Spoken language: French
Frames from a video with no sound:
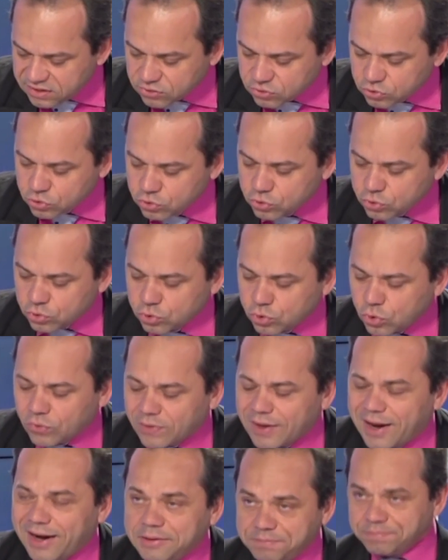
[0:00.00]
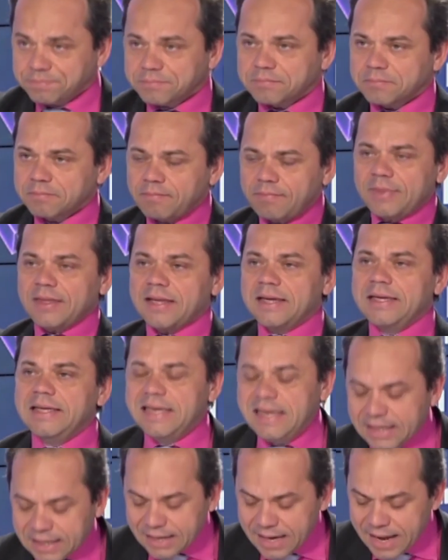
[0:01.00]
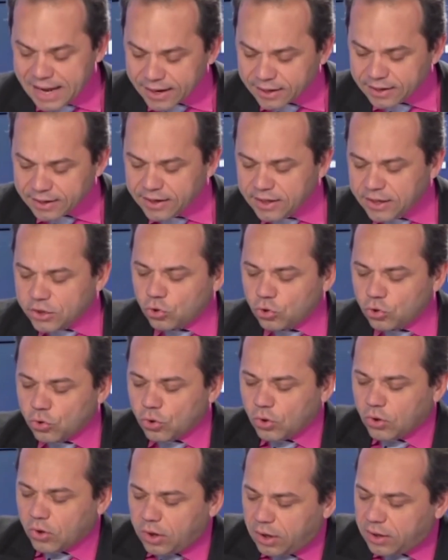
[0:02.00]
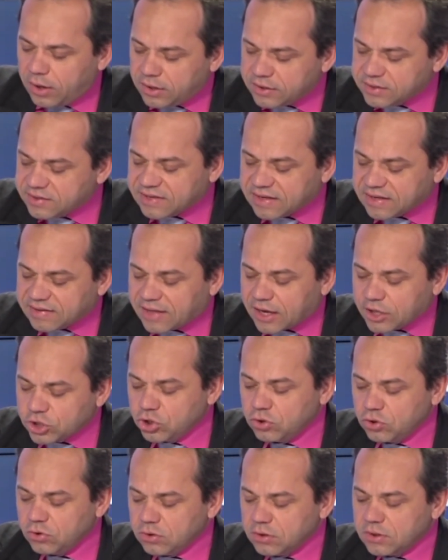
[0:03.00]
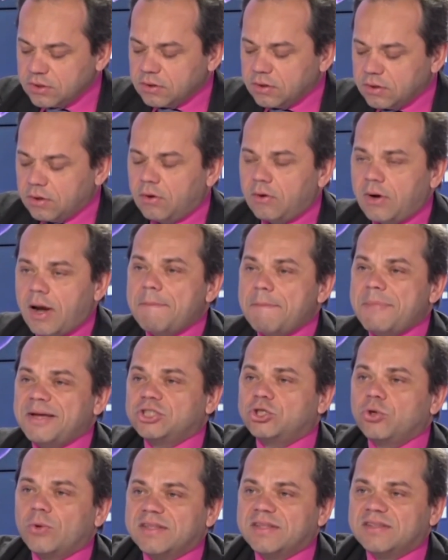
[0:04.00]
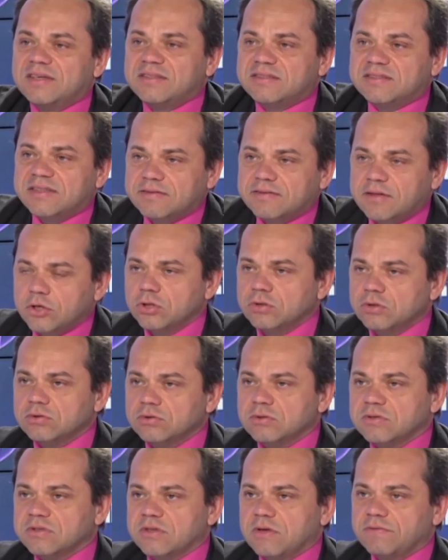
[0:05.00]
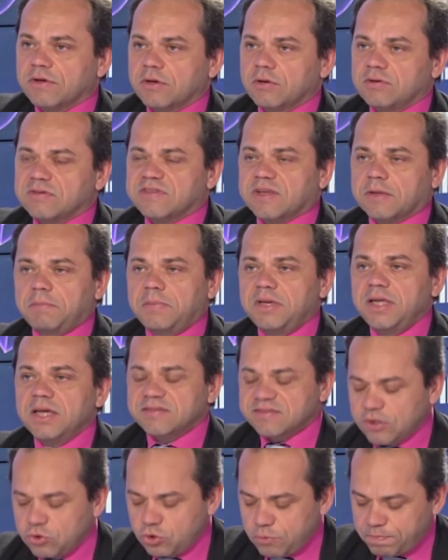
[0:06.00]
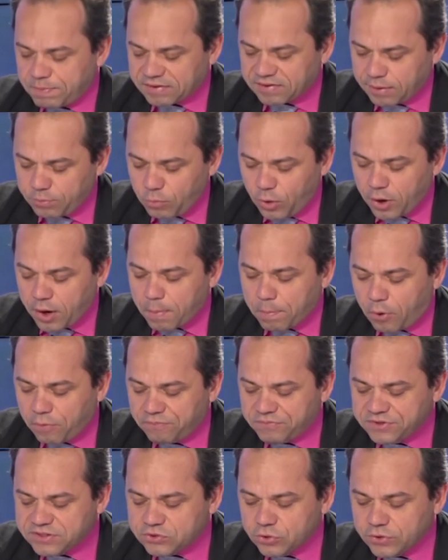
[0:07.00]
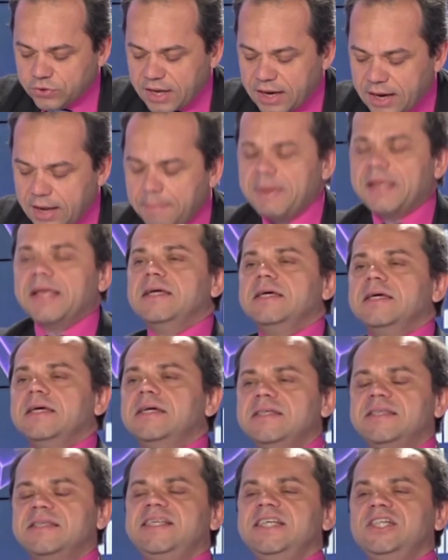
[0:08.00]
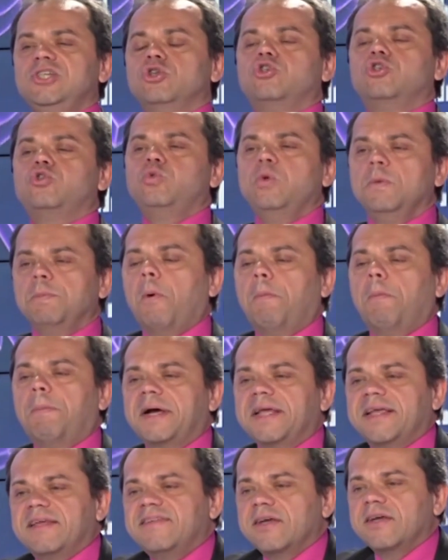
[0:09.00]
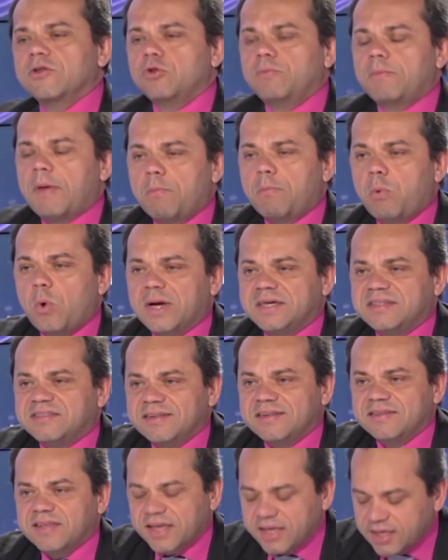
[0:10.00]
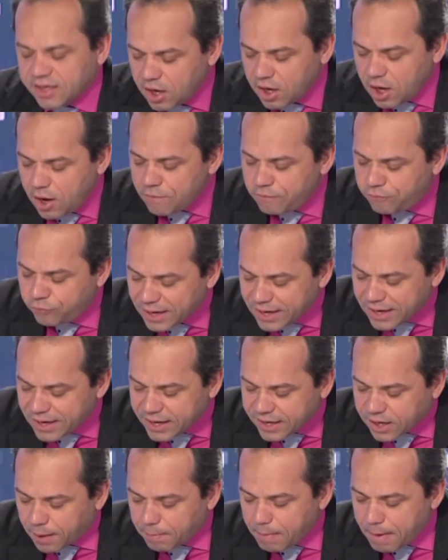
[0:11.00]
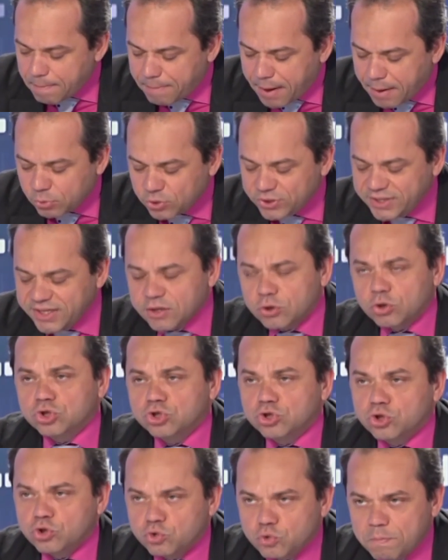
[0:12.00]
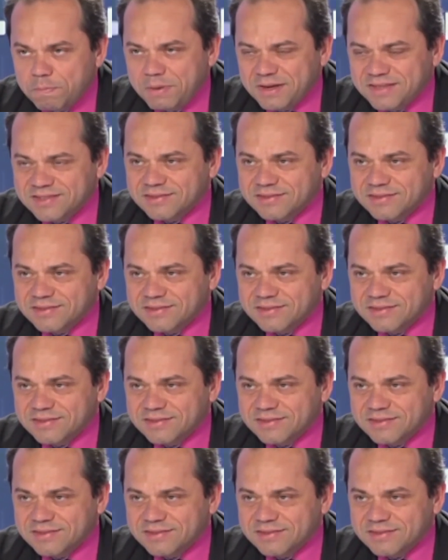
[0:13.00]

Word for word: ce total il est clair que euh, cet argent, euh, la majorité de cet argent, de ces 1,5 milliard, c'est du patrimoine professionnel. Mais si je suis propriétaire de ma boîte, Cédric, vous n'allez quand même pas me dire que je ne suis pas en